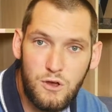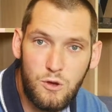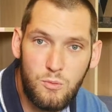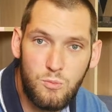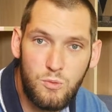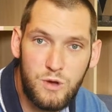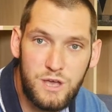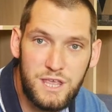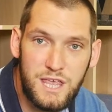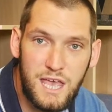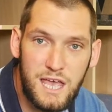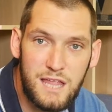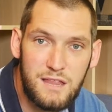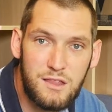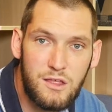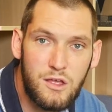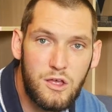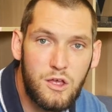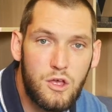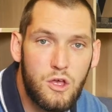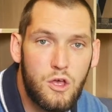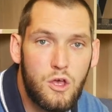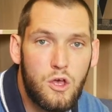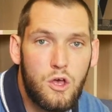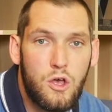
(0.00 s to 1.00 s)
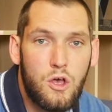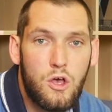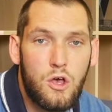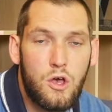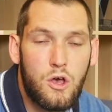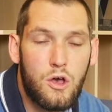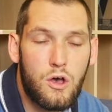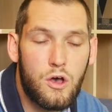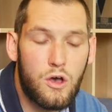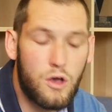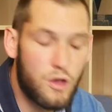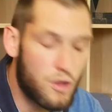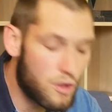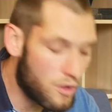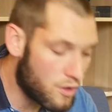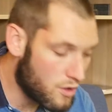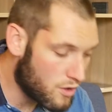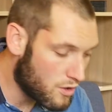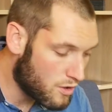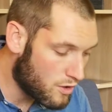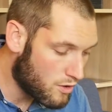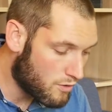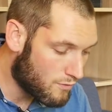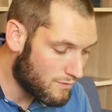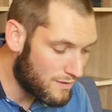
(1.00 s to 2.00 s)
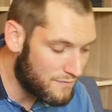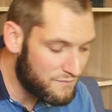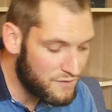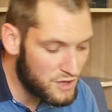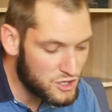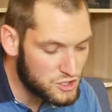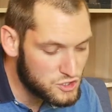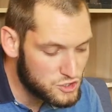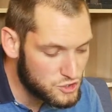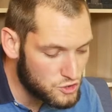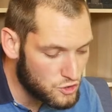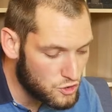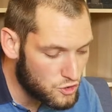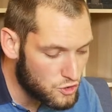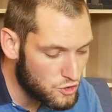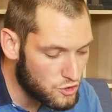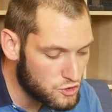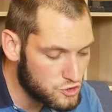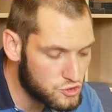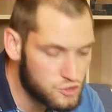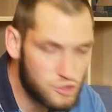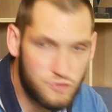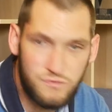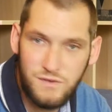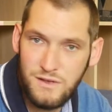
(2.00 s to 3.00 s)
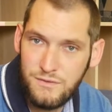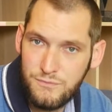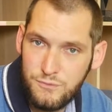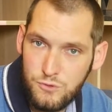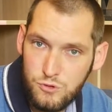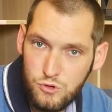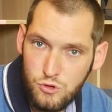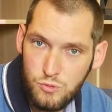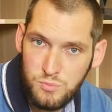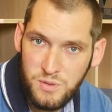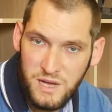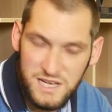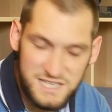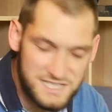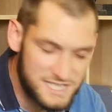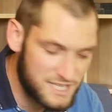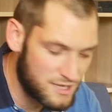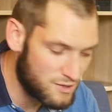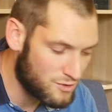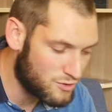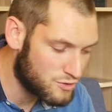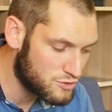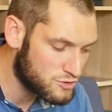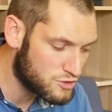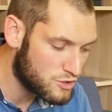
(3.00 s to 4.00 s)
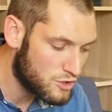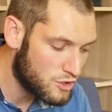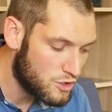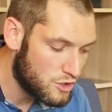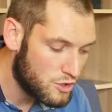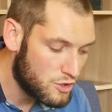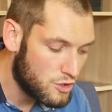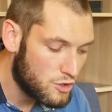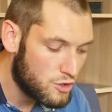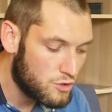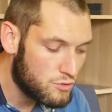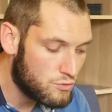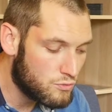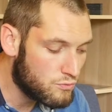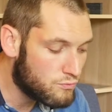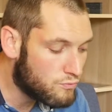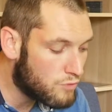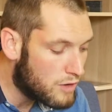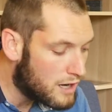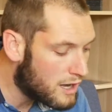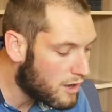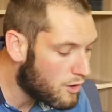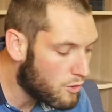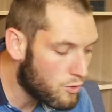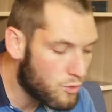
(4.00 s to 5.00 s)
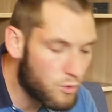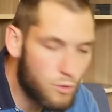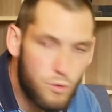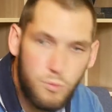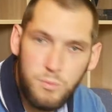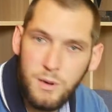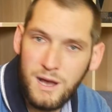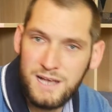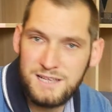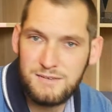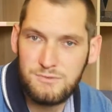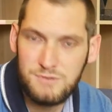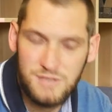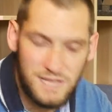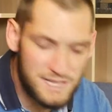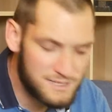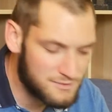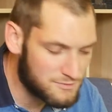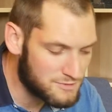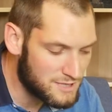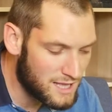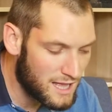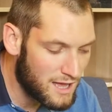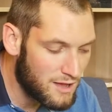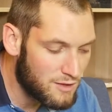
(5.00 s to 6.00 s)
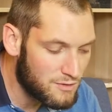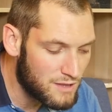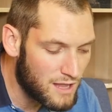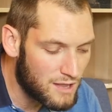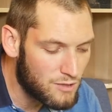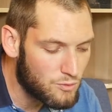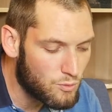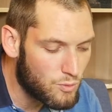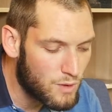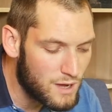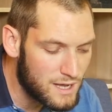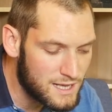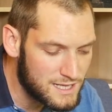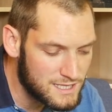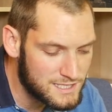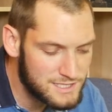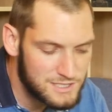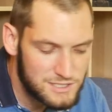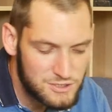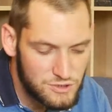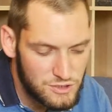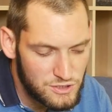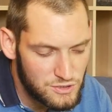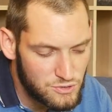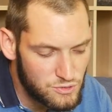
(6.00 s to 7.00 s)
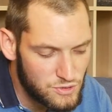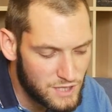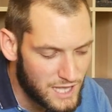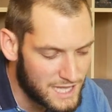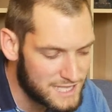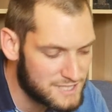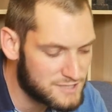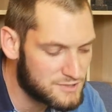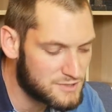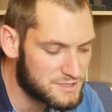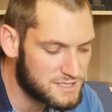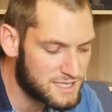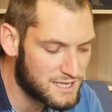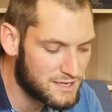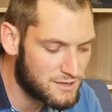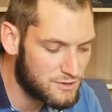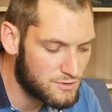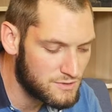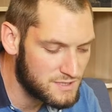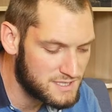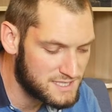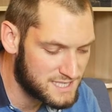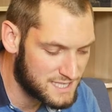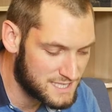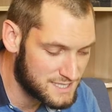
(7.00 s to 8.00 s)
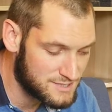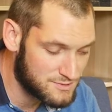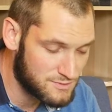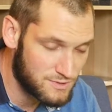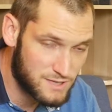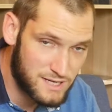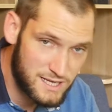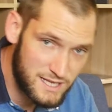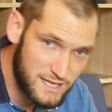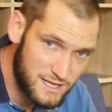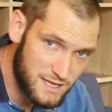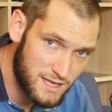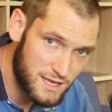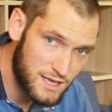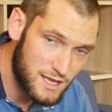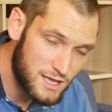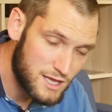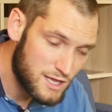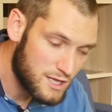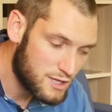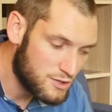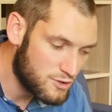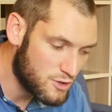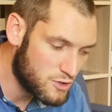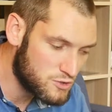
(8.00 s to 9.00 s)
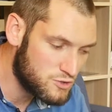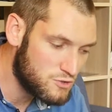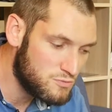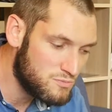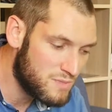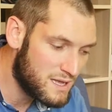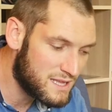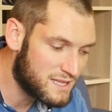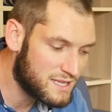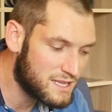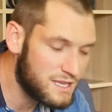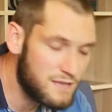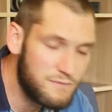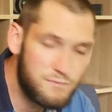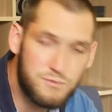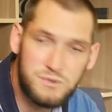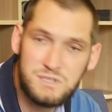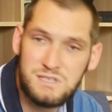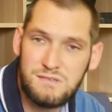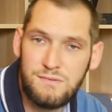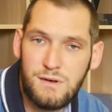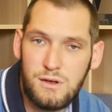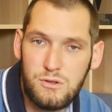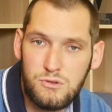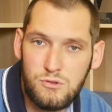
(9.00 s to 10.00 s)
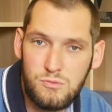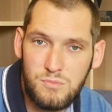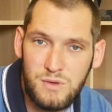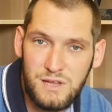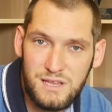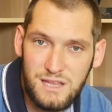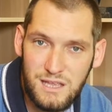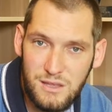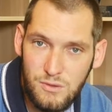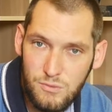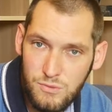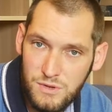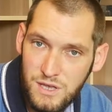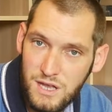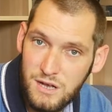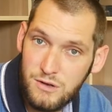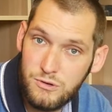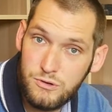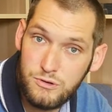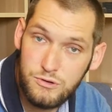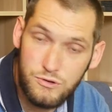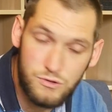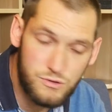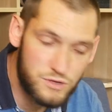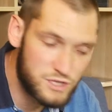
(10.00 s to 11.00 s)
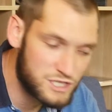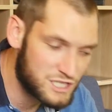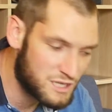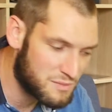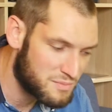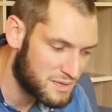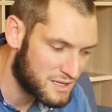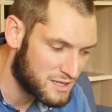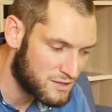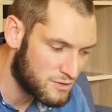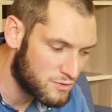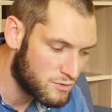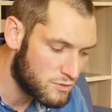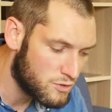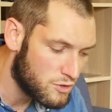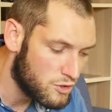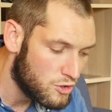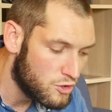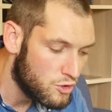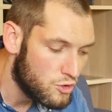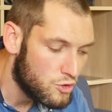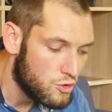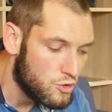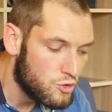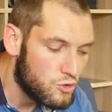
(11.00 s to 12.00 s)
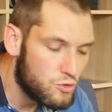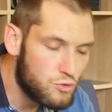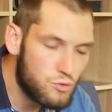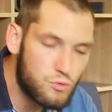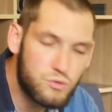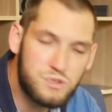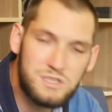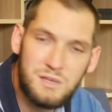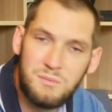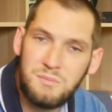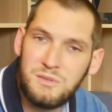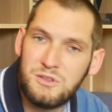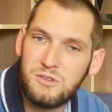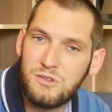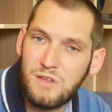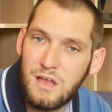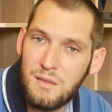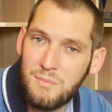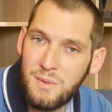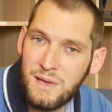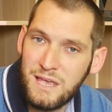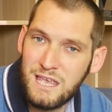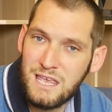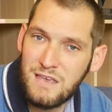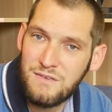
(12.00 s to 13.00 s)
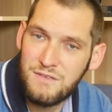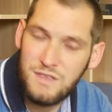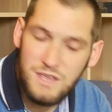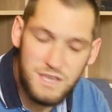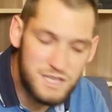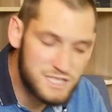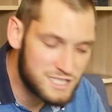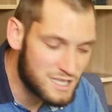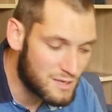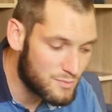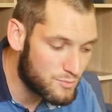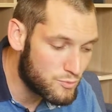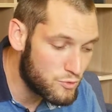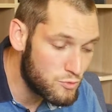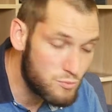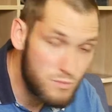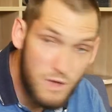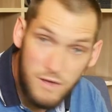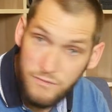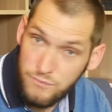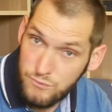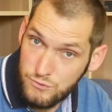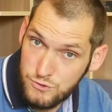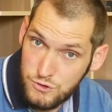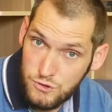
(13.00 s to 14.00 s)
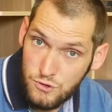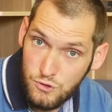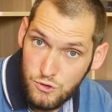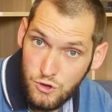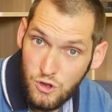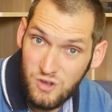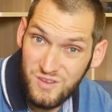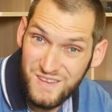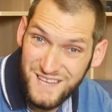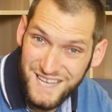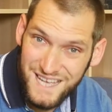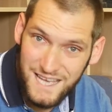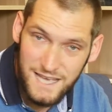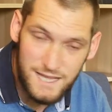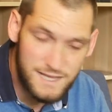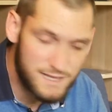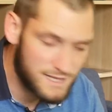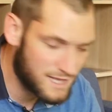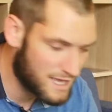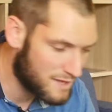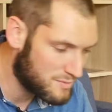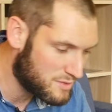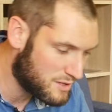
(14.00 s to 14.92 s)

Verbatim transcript: en moyenne, euh, on va faire 100, 120 photos par séance. Donc voilà, en gros, on a, on on a droit à 450, 500 clics dans une batterie. Il faut savoir que nos batteries ont quelques temps déjà maintenant. Donc ça ne m'étonnerait pas qu'elle vieillisse un peu, mais elle fonctionne encore très très